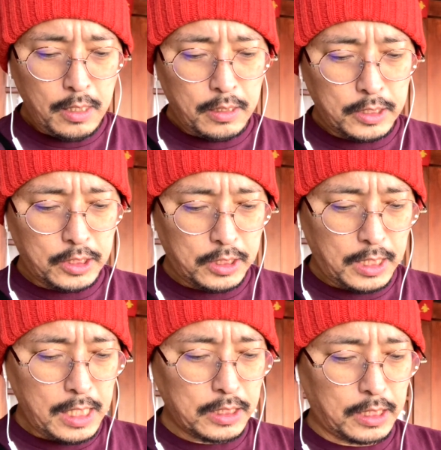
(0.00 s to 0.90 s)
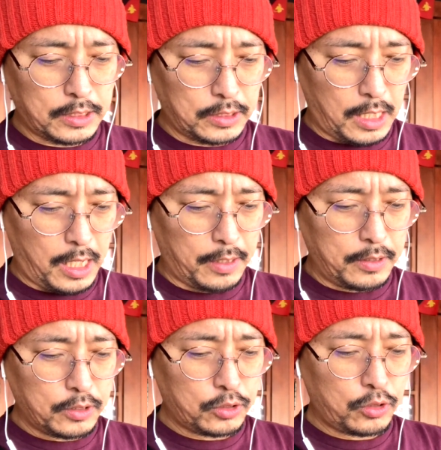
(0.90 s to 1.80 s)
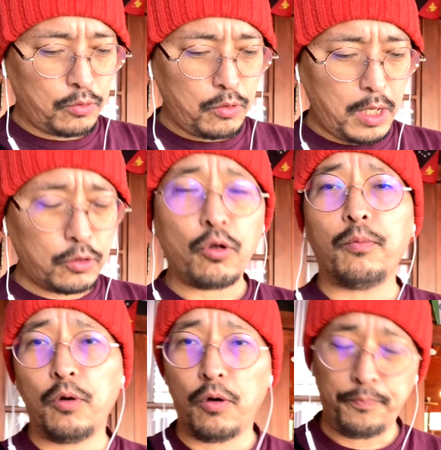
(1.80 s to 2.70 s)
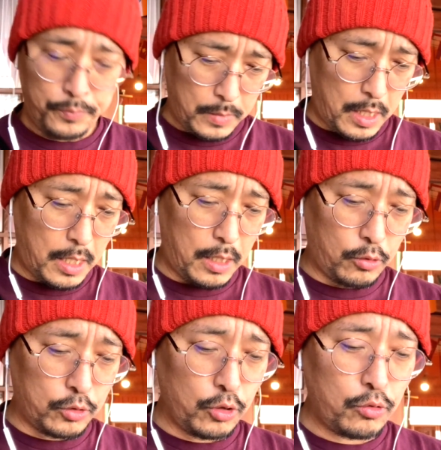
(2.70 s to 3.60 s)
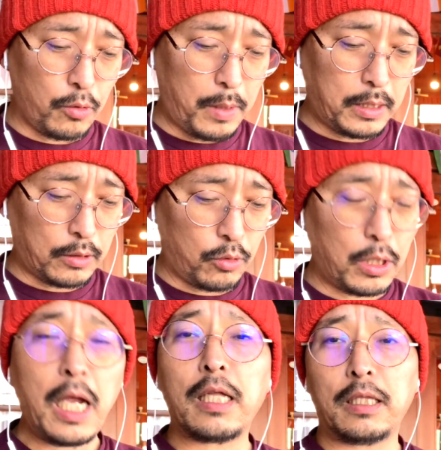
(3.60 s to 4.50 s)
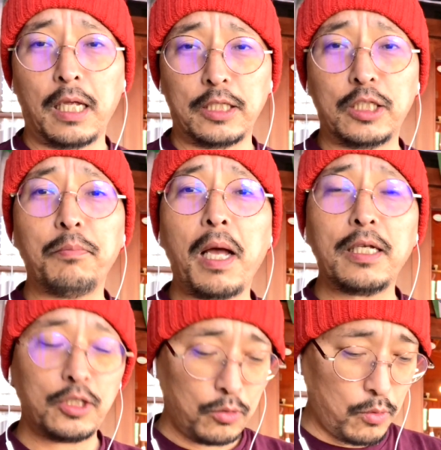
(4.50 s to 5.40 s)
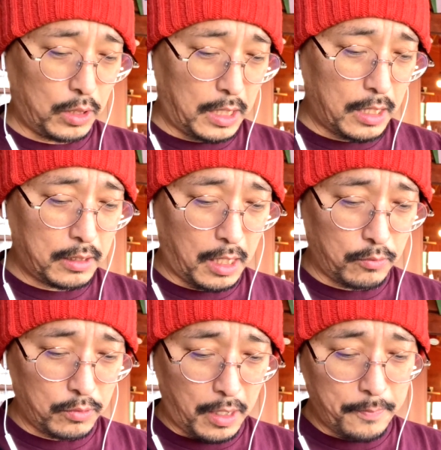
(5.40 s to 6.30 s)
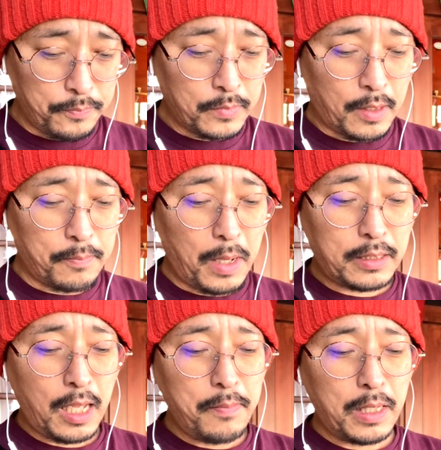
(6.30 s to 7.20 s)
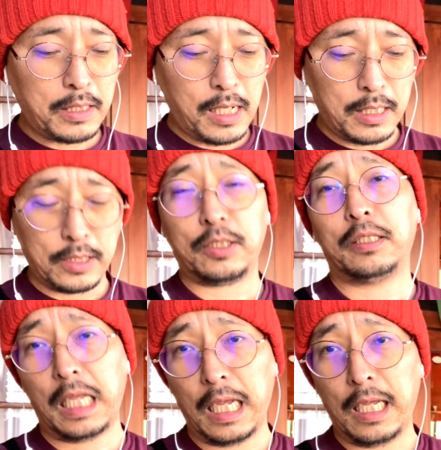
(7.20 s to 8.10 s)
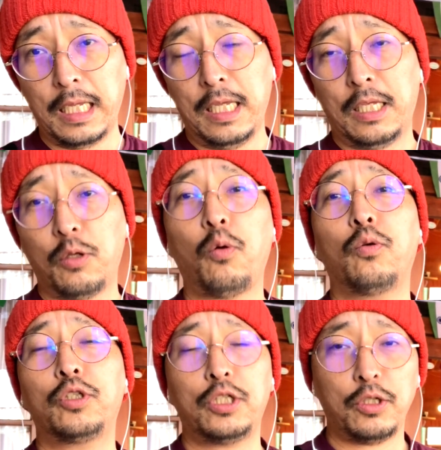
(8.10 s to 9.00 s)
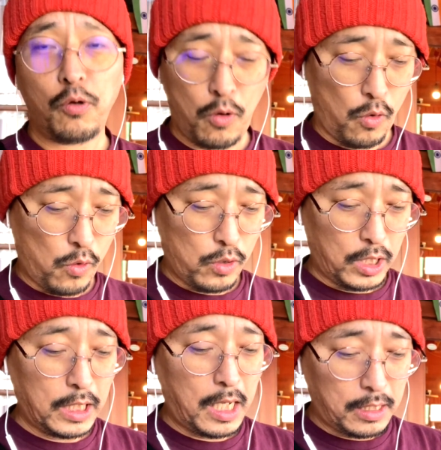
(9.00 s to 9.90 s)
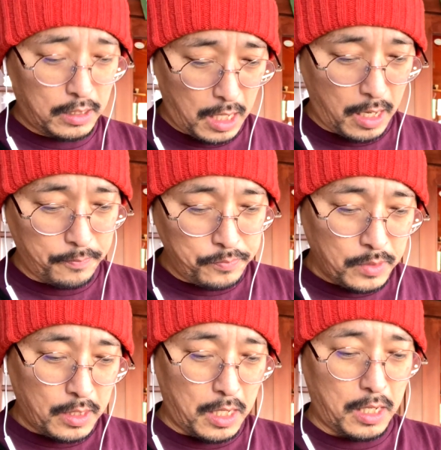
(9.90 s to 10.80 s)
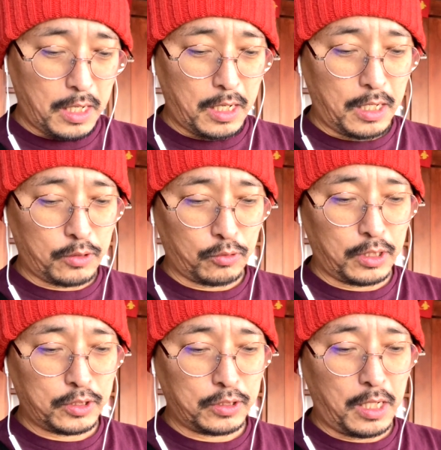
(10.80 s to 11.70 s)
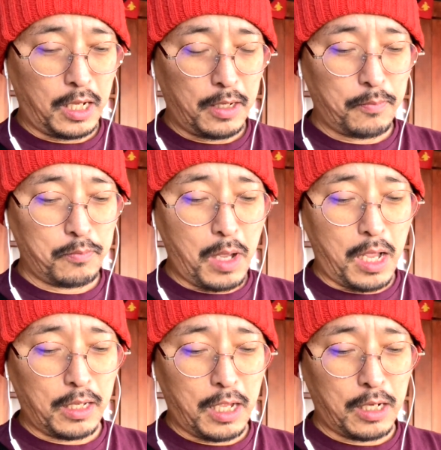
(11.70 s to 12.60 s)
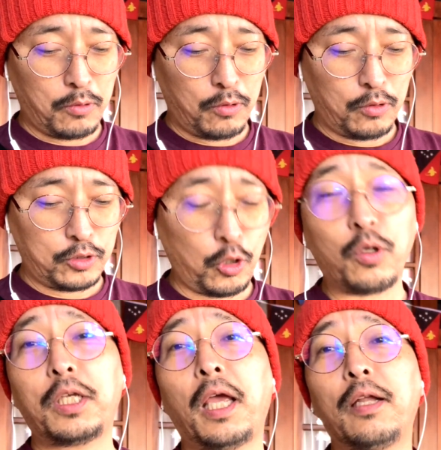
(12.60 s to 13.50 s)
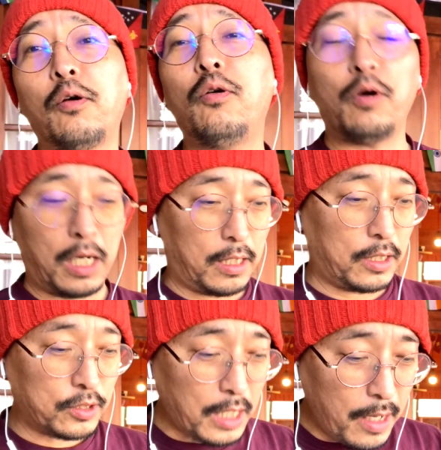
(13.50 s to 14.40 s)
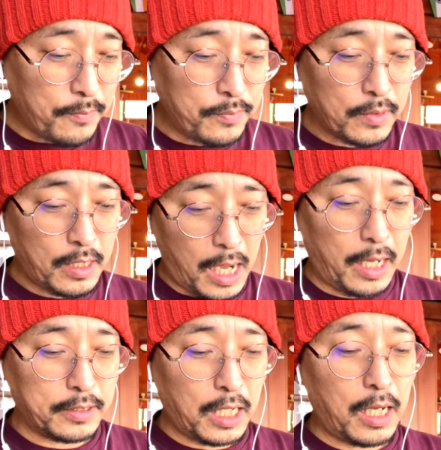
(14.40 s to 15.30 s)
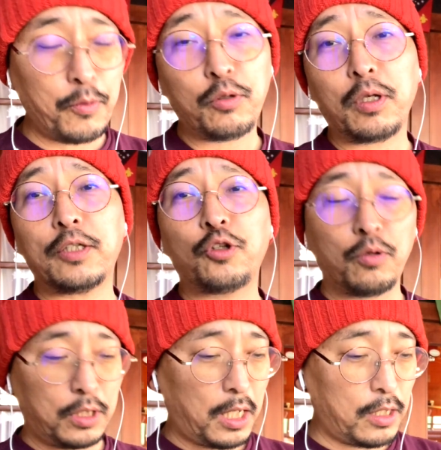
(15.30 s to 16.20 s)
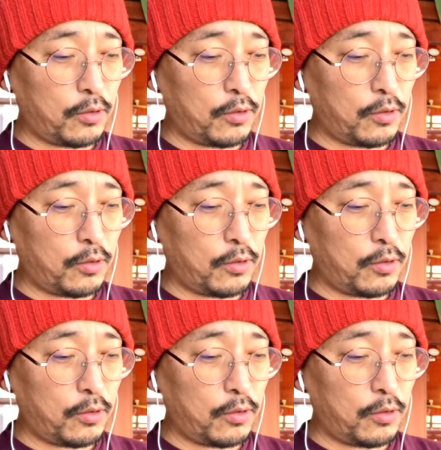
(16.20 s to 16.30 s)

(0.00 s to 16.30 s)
しかしですね、その後も、えーと、ちょっとまた途絶えてしまいそうになったので、またまたですね、養子を入れて、えーとですね、まあ、あの、直系の方からですね、はい、坂本家直系